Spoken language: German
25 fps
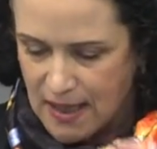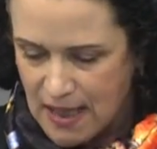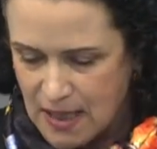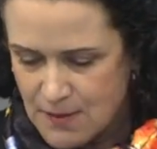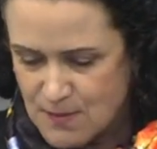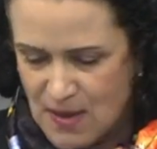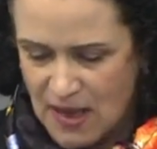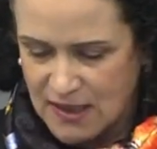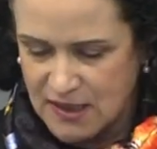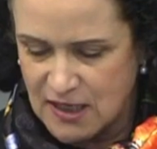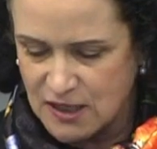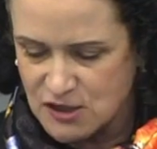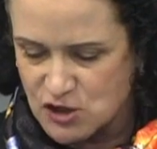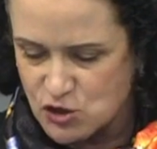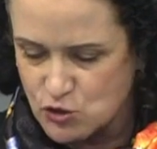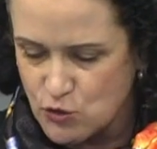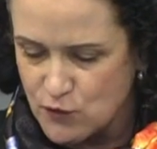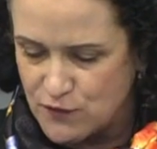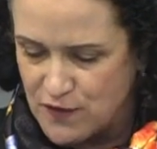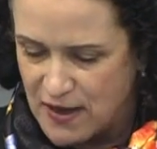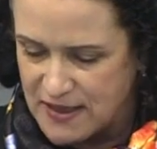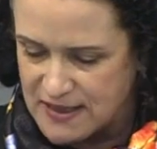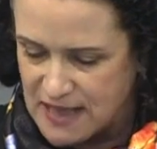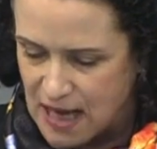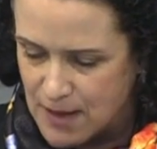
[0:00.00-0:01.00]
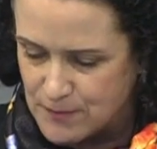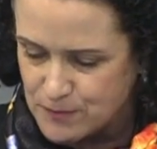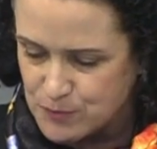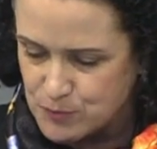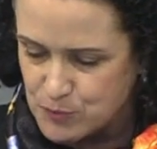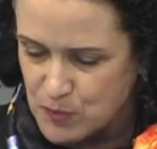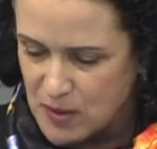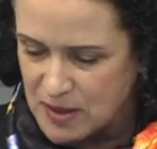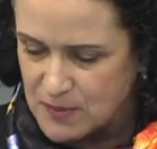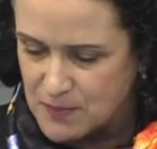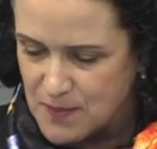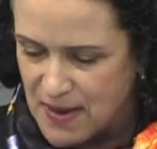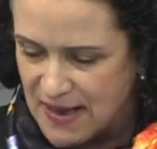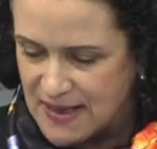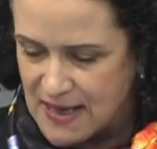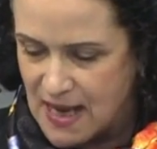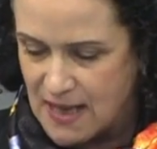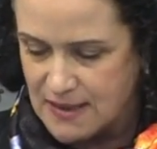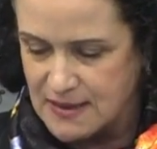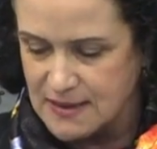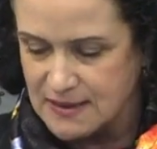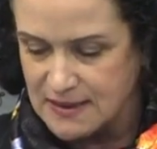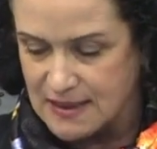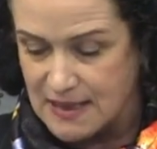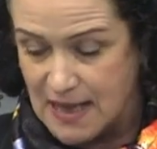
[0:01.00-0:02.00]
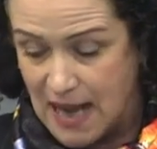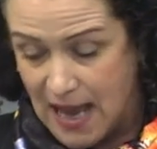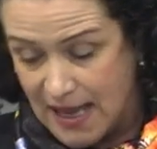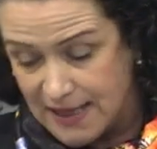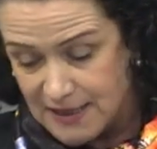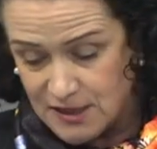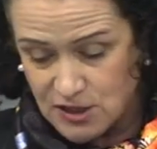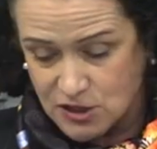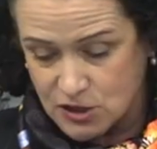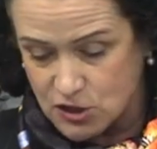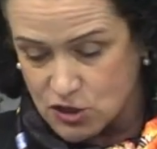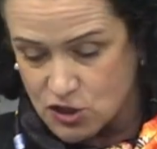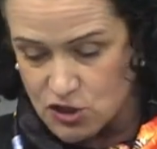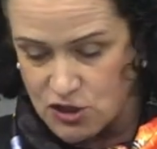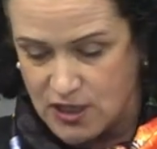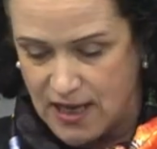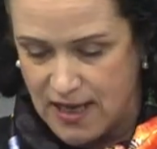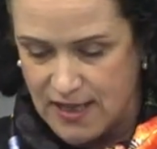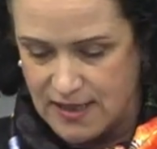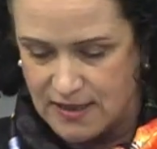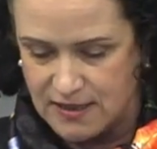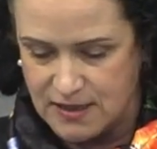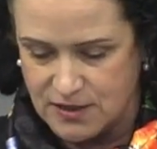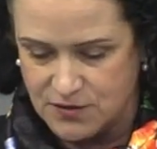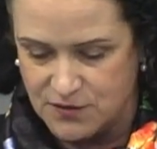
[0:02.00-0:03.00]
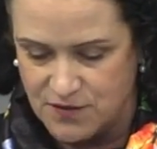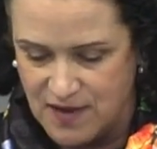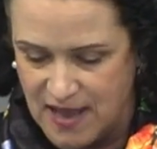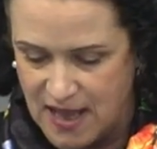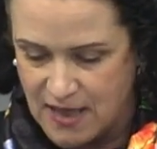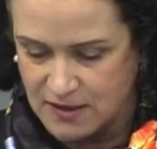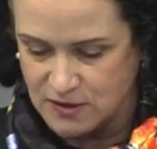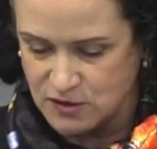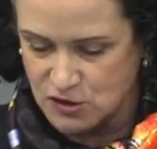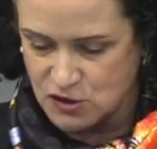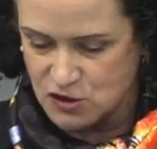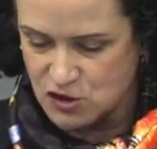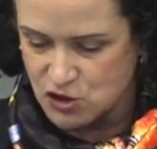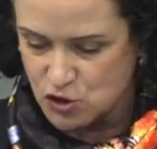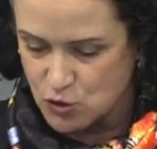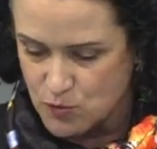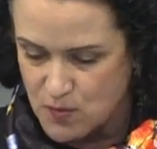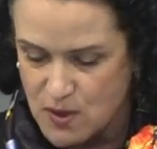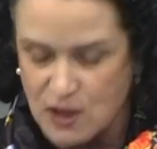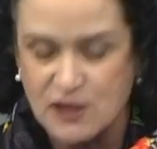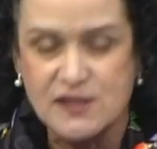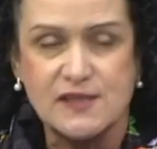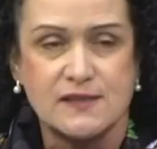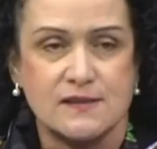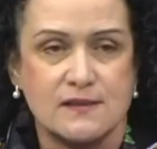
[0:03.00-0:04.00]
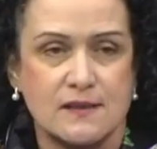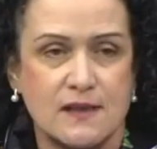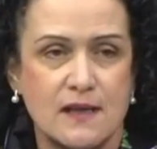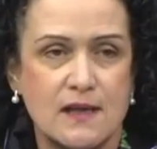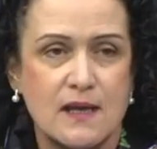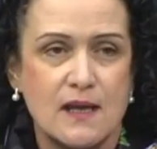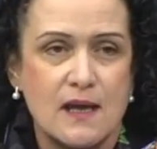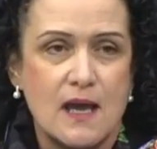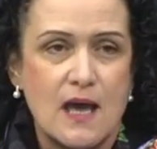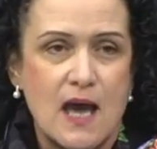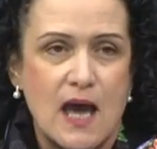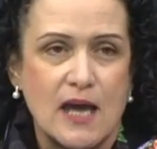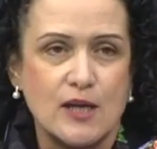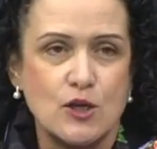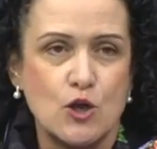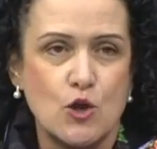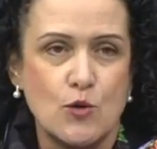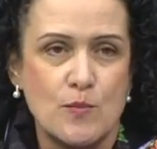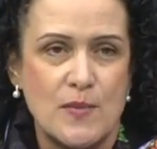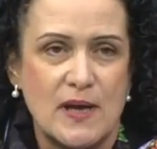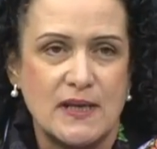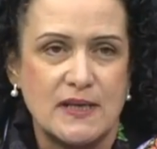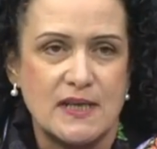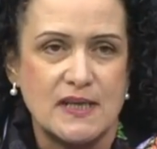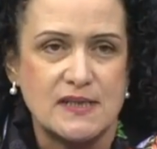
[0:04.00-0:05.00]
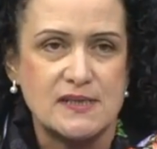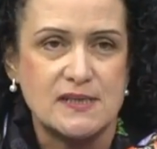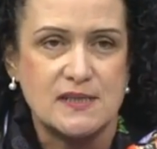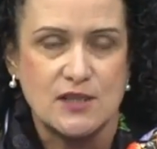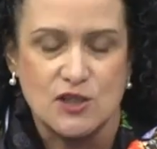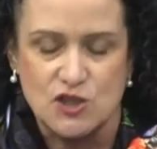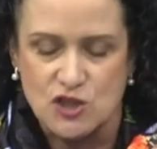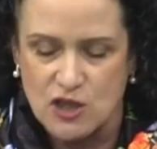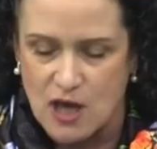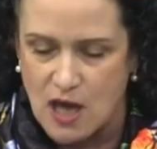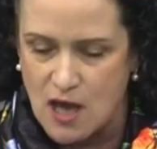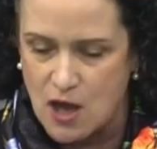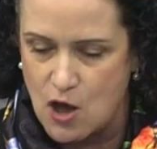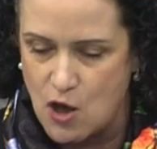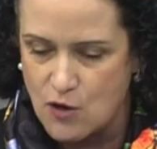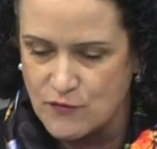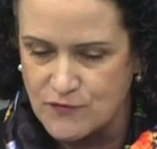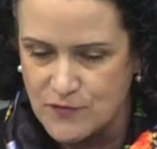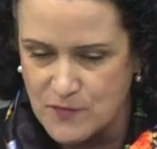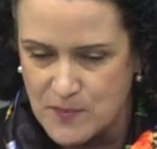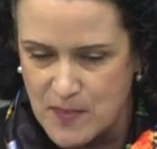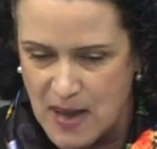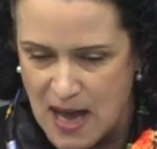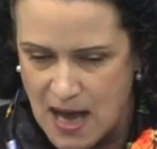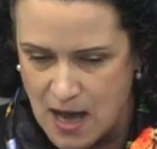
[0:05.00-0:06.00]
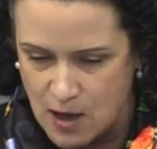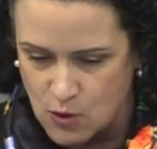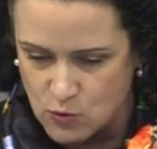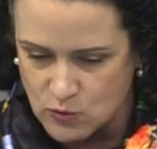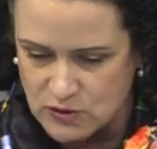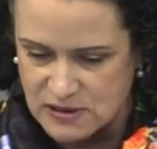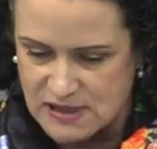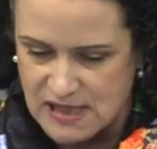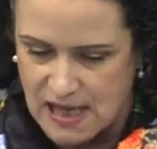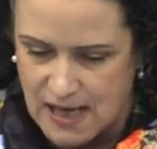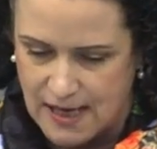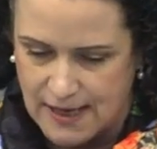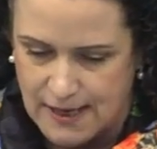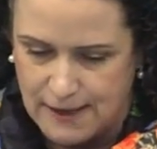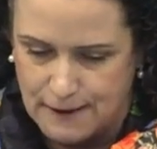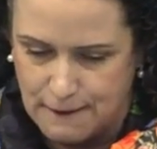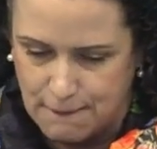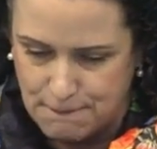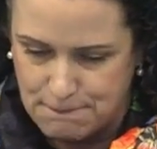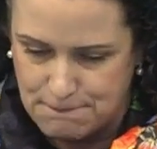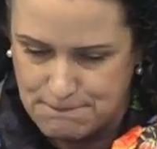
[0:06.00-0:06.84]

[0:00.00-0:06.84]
immer dazu verdammt, mit Männern gleichgestellt werden zu müssen. Ein humanistischer Offenbarungseid.